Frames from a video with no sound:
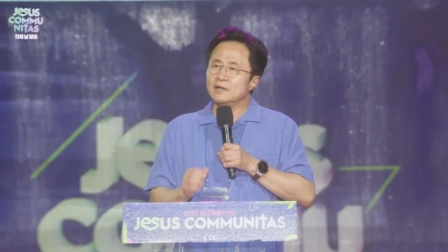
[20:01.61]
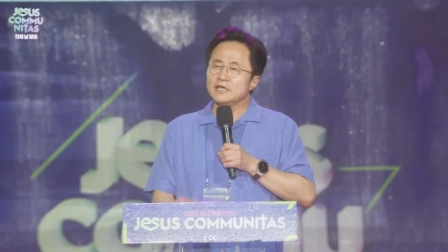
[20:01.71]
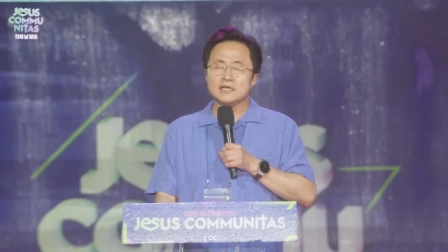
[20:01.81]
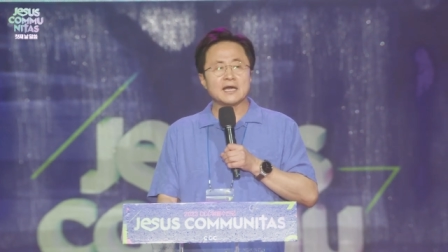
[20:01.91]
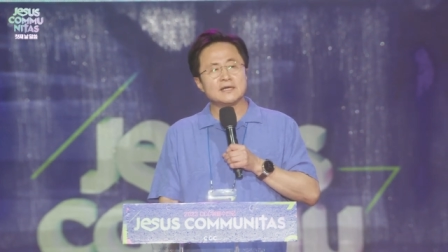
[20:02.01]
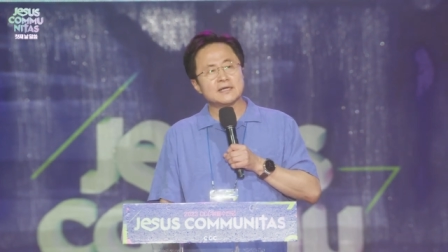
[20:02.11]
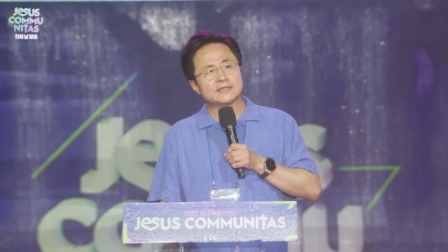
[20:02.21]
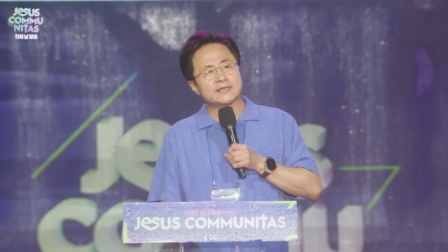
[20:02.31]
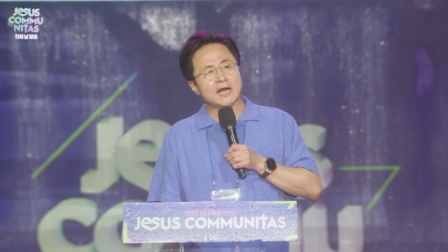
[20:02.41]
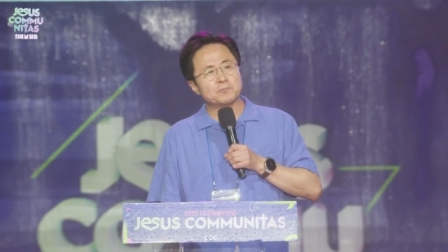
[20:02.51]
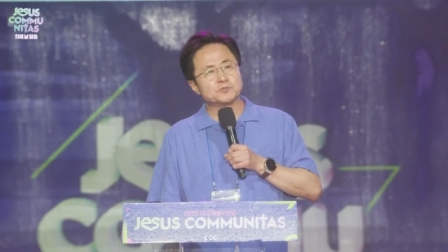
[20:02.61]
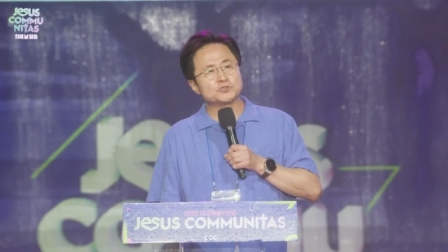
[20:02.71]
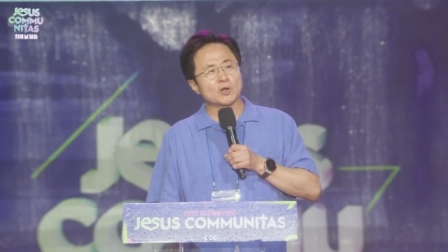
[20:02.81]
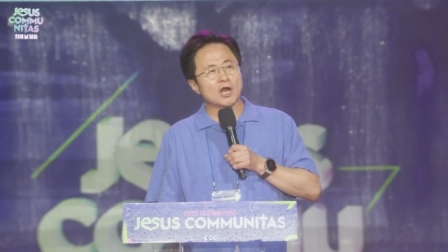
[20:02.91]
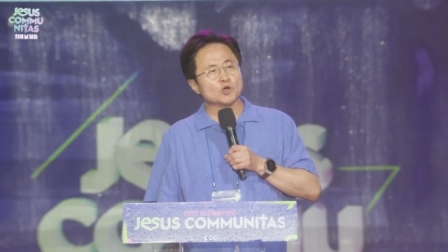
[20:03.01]
인간을 갖다가
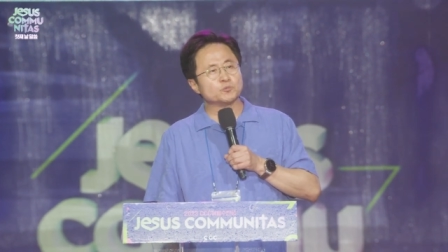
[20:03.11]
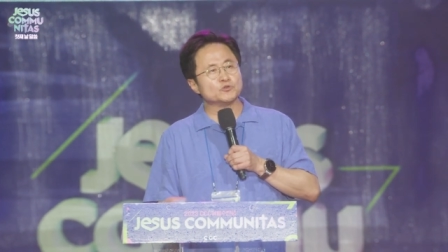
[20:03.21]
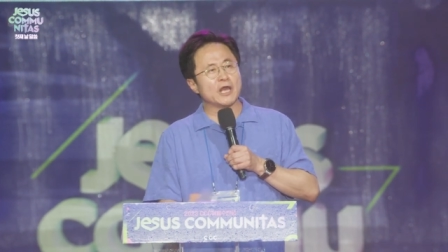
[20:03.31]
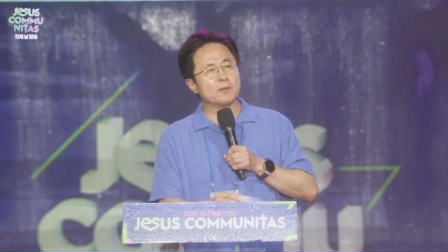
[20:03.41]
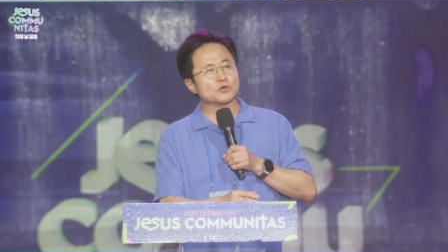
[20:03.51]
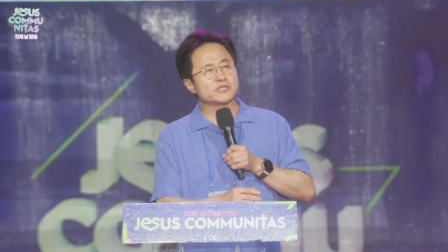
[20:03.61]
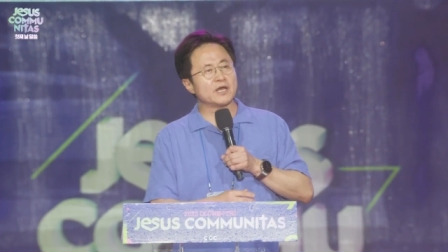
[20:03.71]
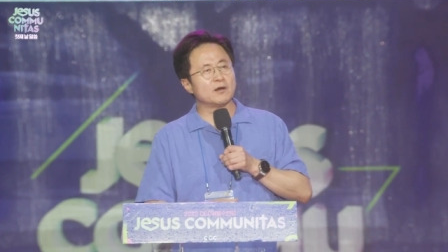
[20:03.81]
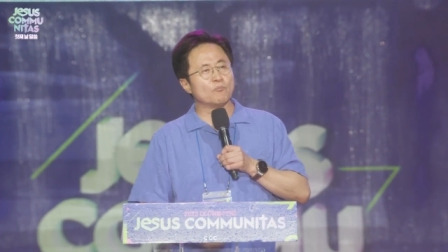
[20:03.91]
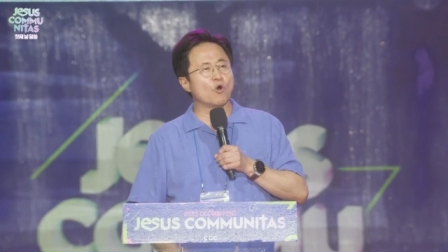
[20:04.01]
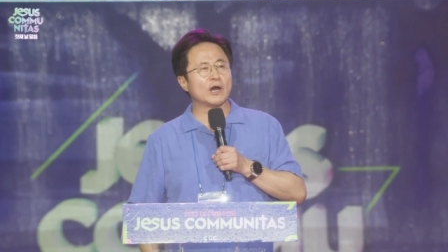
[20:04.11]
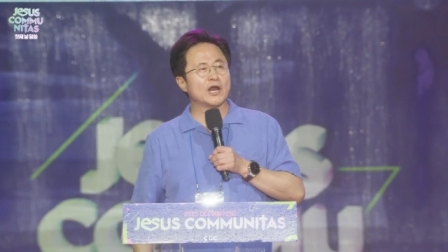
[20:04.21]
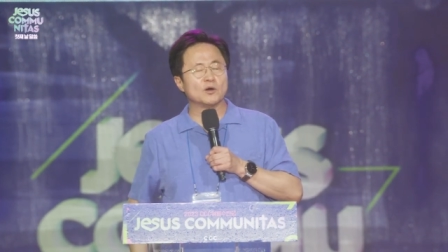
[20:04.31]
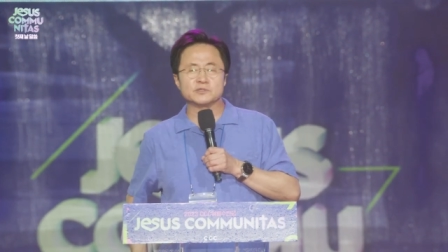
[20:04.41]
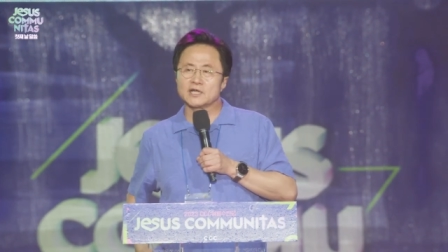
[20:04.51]
분석하고 분해해 보세요. 뭐가
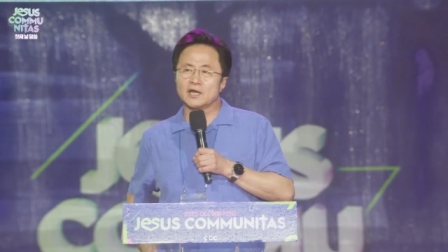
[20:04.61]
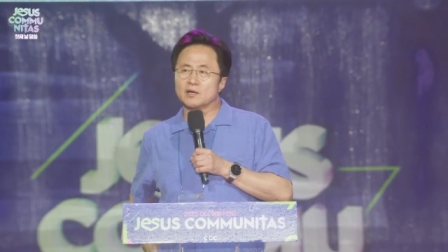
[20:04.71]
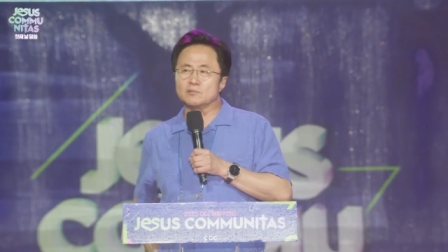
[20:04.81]
나옵니까?